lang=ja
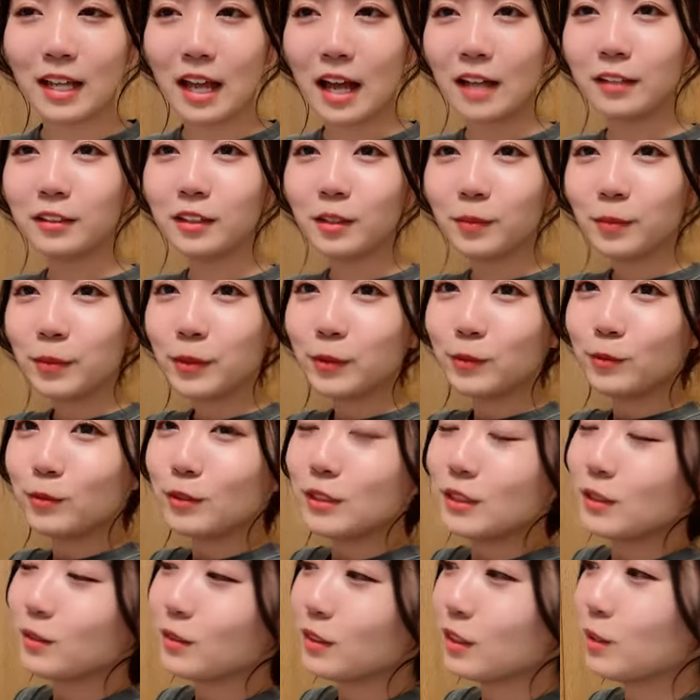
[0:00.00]
えあゆかぴょん
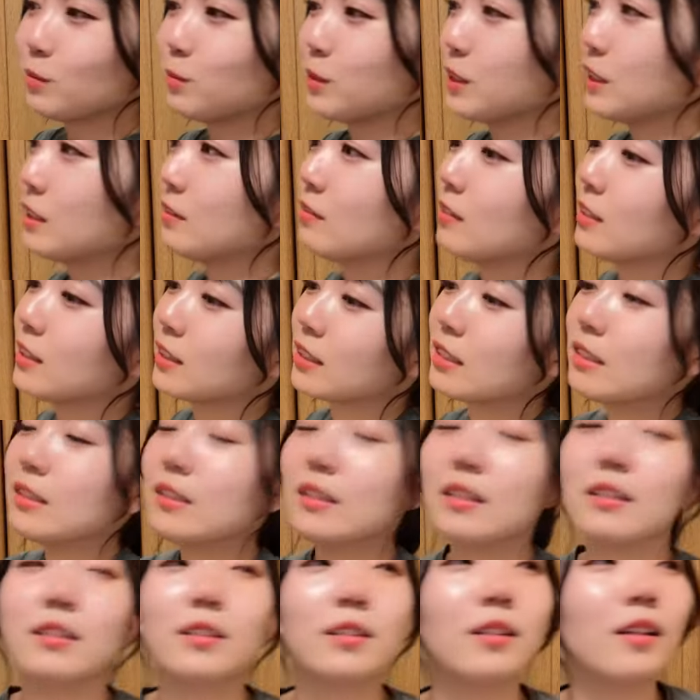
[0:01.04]
推しの気持ちは全
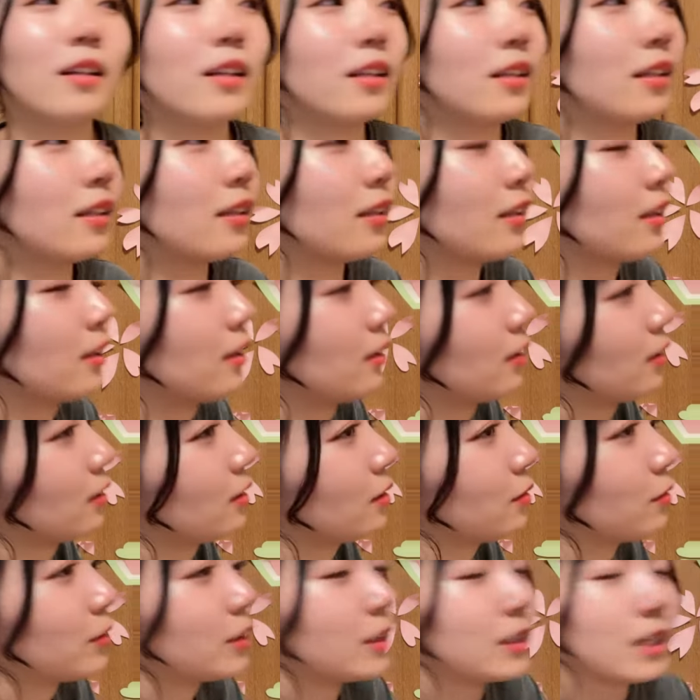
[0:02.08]
然廃れてないで
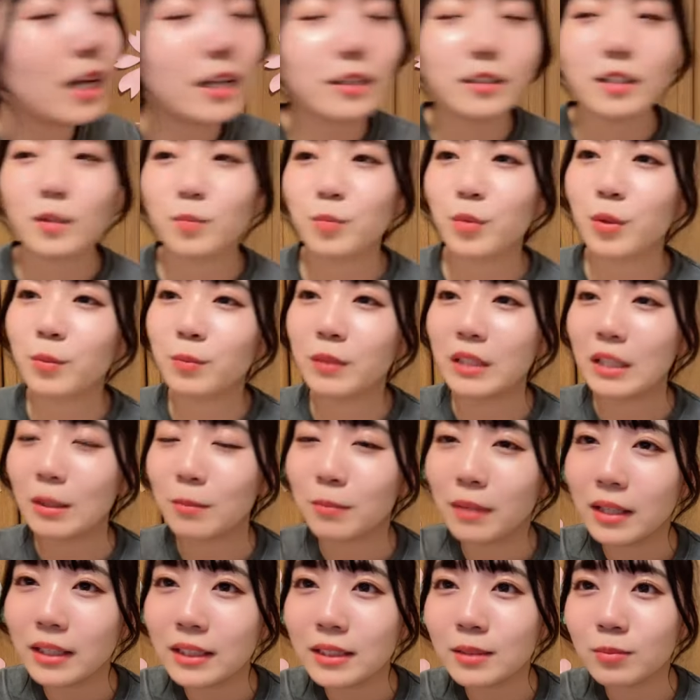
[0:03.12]
す私あゆかぴょん見て
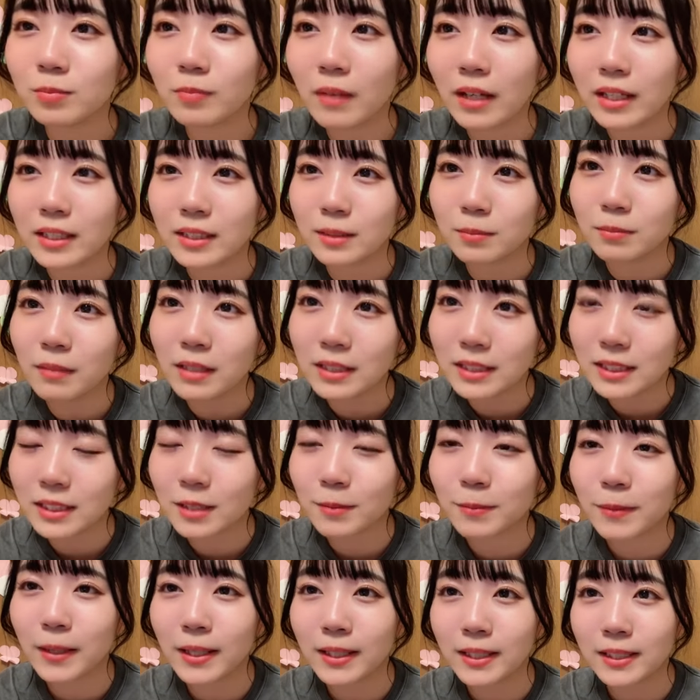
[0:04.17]
毎日毎日マジ
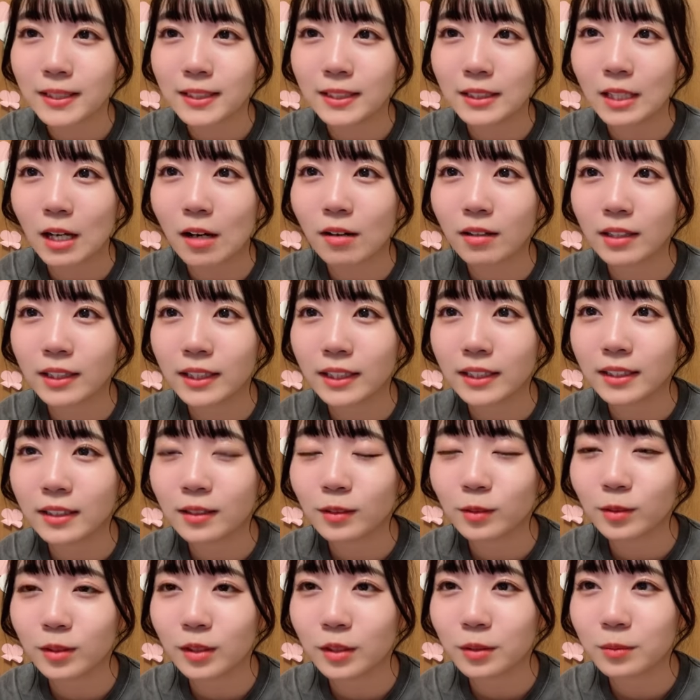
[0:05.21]
で毎日可愛いって
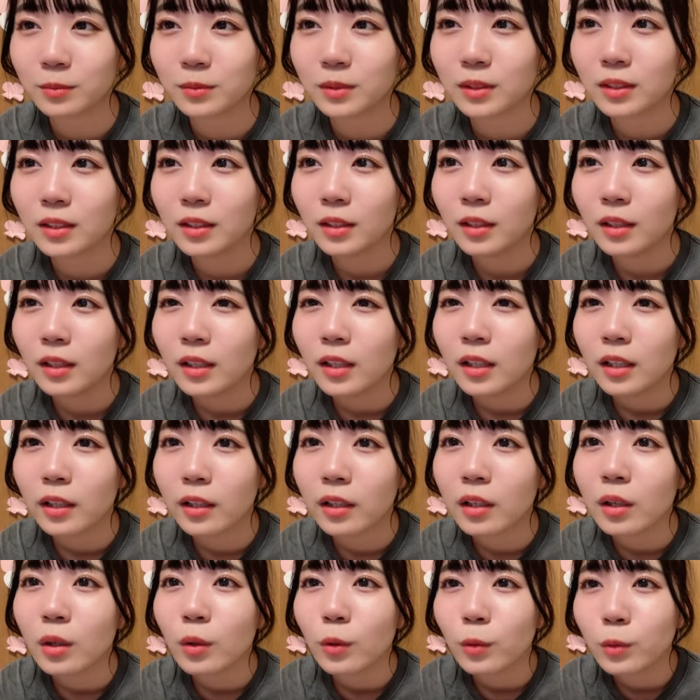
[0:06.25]
言ってるもん
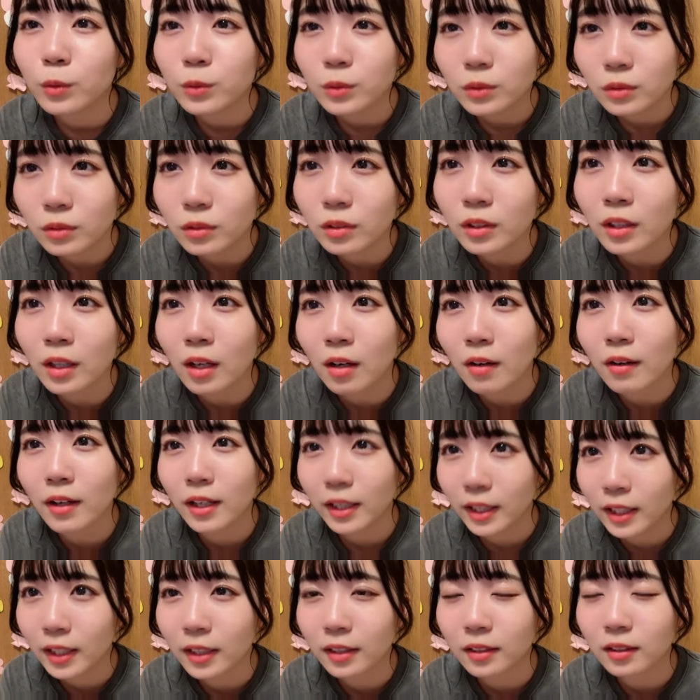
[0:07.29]
え本当に
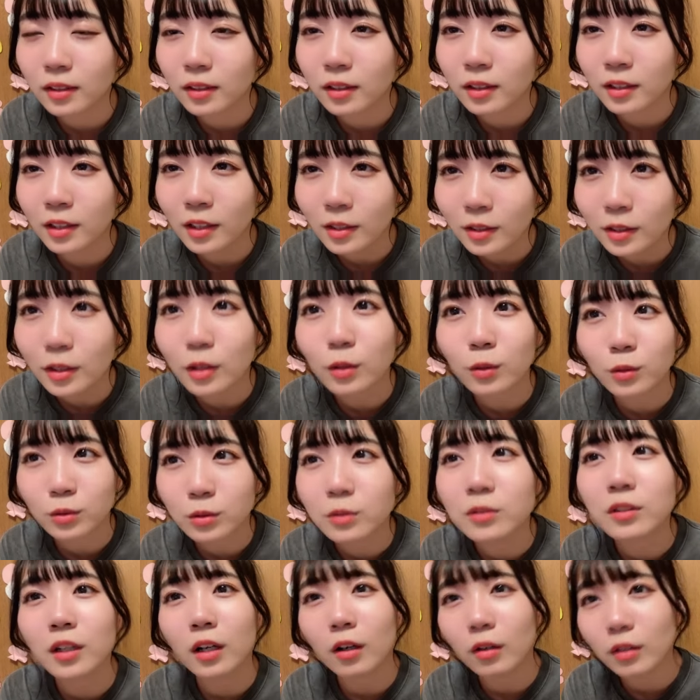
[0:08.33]
可愛いえなんで今日
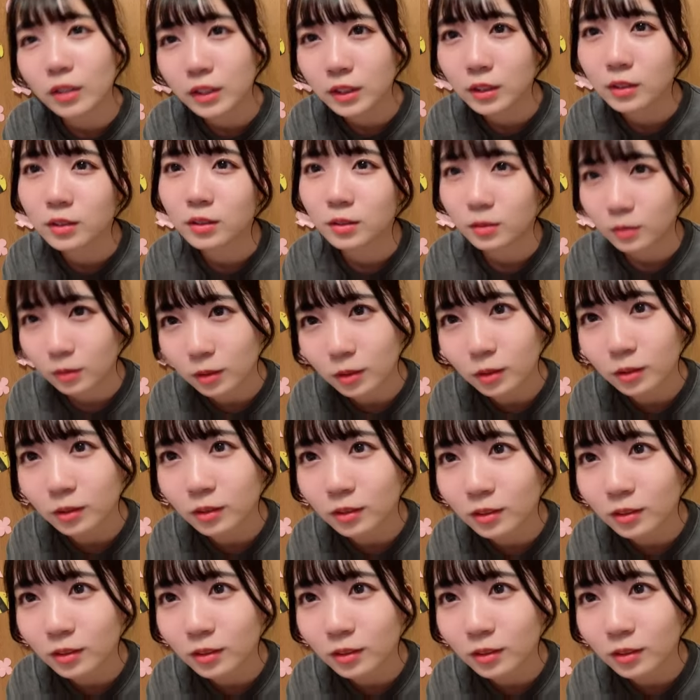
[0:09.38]
そんな可愛いんですか